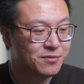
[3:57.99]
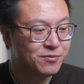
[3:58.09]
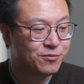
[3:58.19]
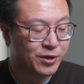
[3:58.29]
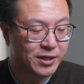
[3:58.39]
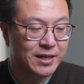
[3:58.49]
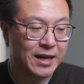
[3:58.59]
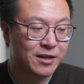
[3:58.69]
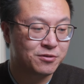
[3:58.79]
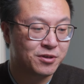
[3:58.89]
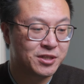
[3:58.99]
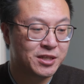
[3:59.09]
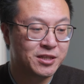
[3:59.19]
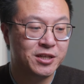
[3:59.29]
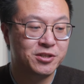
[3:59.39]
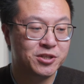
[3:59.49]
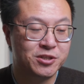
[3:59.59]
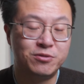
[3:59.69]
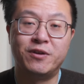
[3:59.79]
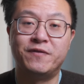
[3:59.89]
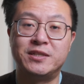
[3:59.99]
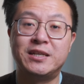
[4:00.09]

我的感觉，今年十月份，